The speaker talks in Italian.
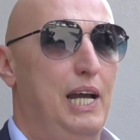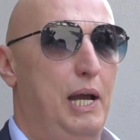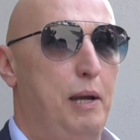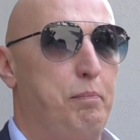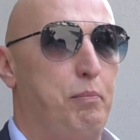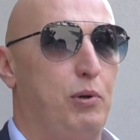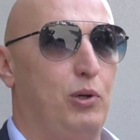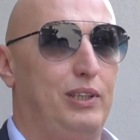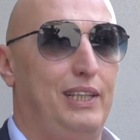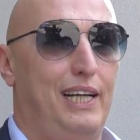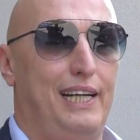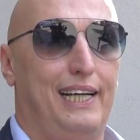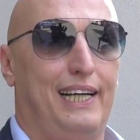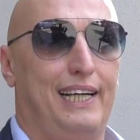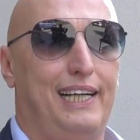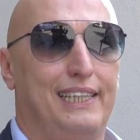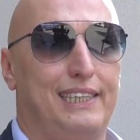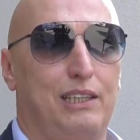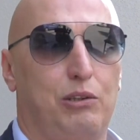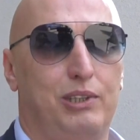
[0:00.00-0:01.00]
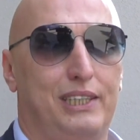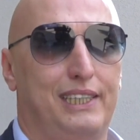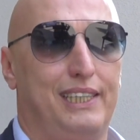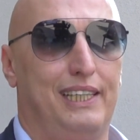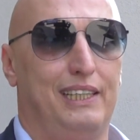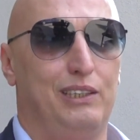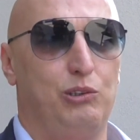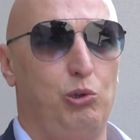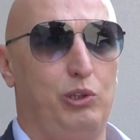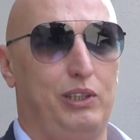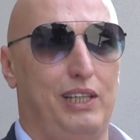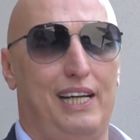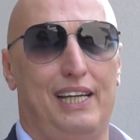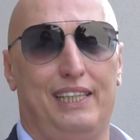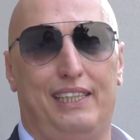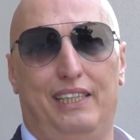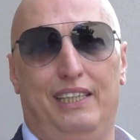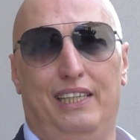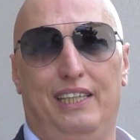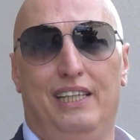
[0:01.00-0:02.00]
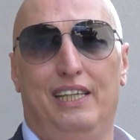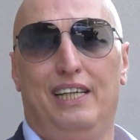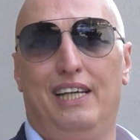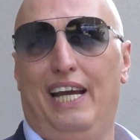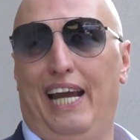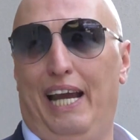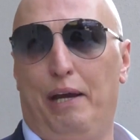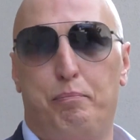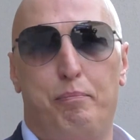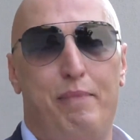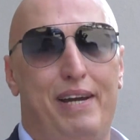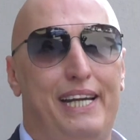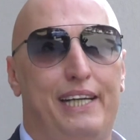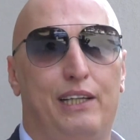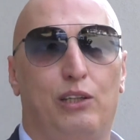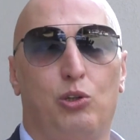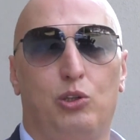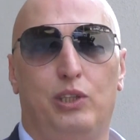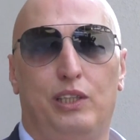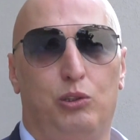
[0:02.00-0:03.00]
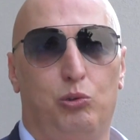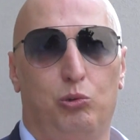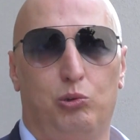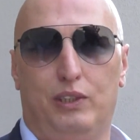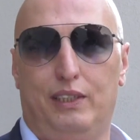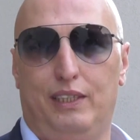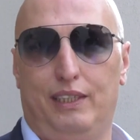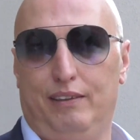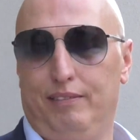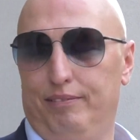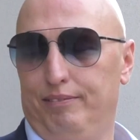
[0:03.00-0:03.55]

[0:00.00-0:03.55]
e portare a casa questi risultati è merito di tutti.